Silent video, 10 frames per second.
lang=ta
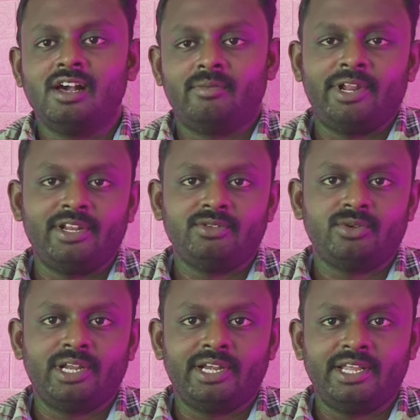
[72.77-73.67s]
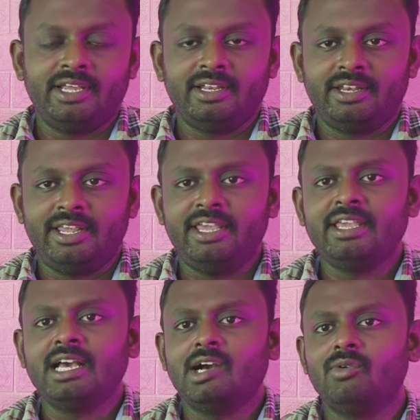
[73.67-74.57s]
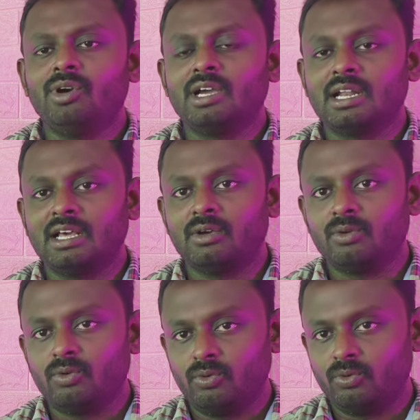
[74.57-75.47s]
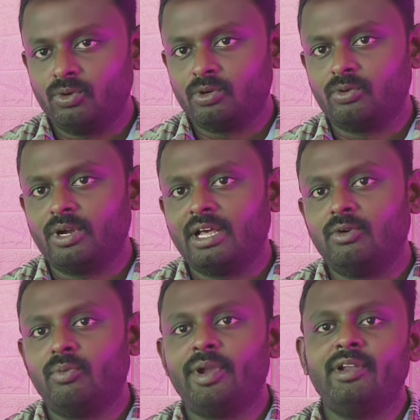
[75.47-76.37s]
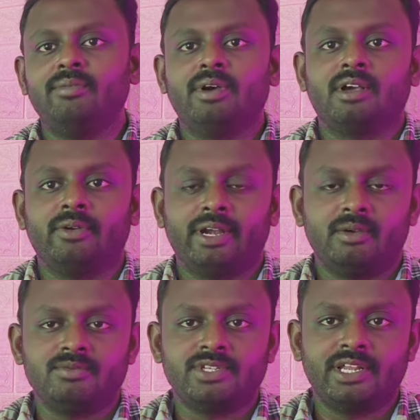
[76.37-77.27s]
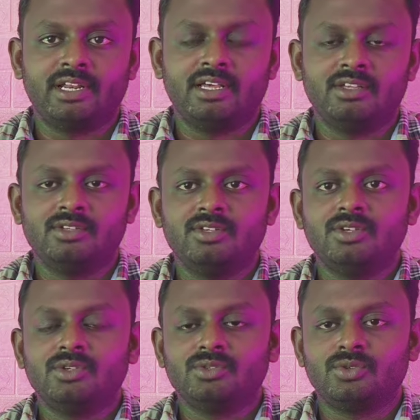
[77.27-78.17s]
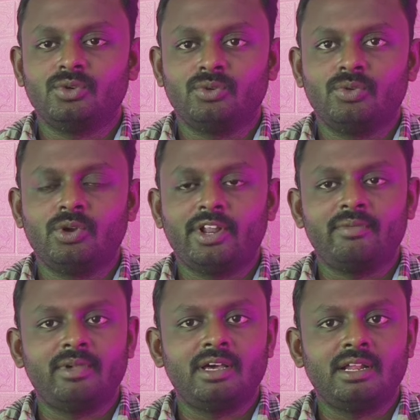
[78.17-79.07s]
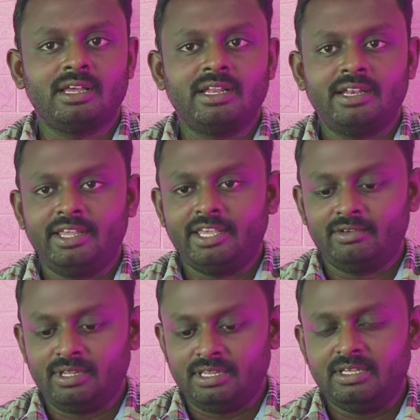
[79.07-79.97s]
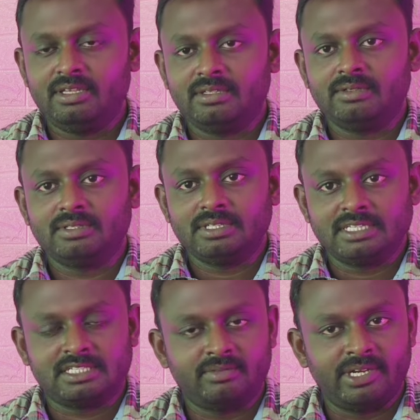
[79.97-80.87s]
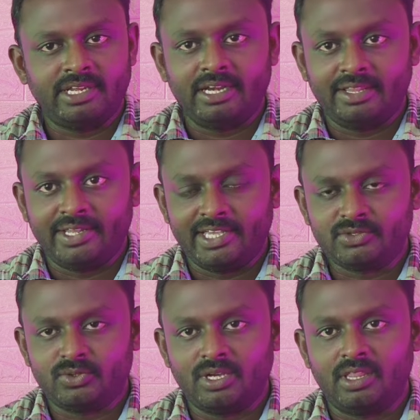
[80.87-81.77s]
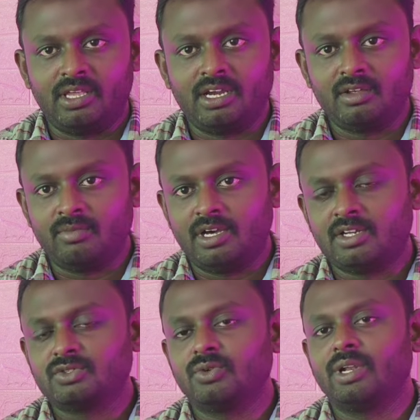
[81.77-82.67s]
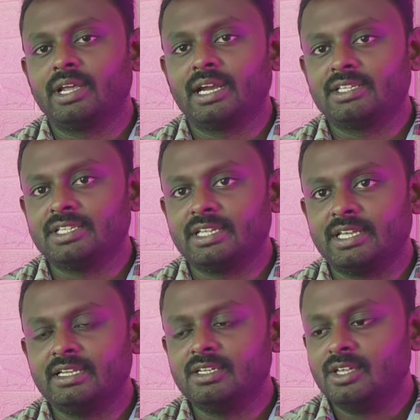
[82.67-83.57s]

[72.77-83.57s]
அப்படின்னு சொல்லிவிட்டு நீங்கள் அவங்கள உங்கள் கூட ஒப்பிட்டு பார்க்க வேண்டாம் சரிங்களா ஸோ உங்களுடைய மார்க்கை நீங்கள் வந்து கஷ்டப்பட்டு எழுதுனீங்க ஸோ அதுக்கான மார்க்ஸ் உங்களுக்கு கிடச்சிருக்கு